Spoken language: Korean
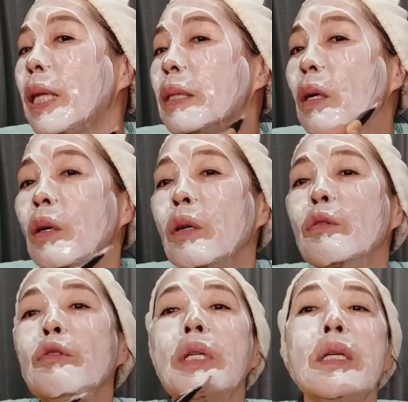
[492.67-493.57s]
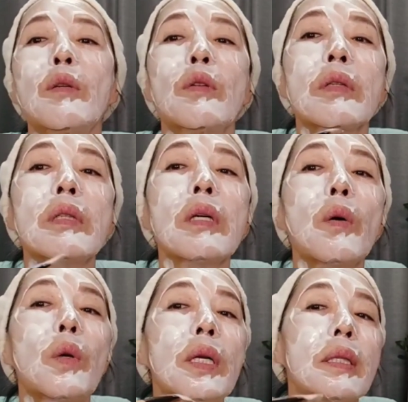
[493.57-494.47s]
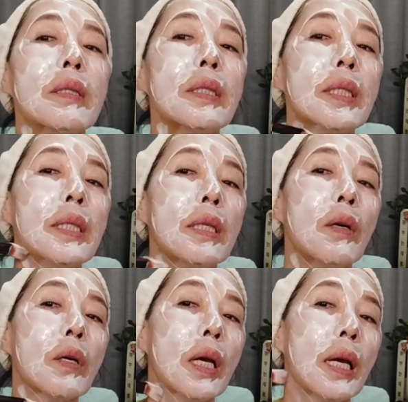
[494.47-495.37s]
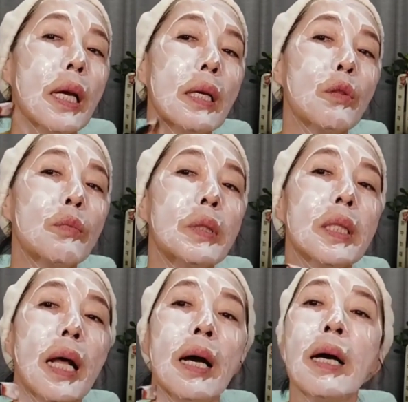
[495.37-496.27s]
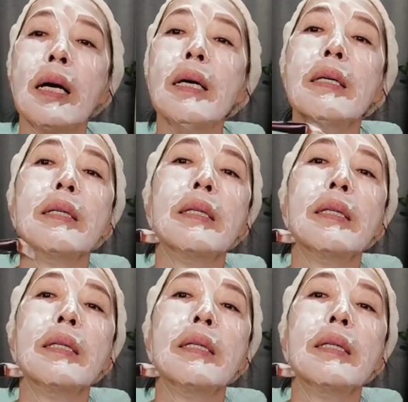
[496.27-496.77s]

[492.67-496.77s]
밑에서 위로 끌어올리듯이 이렇게 해줍니다.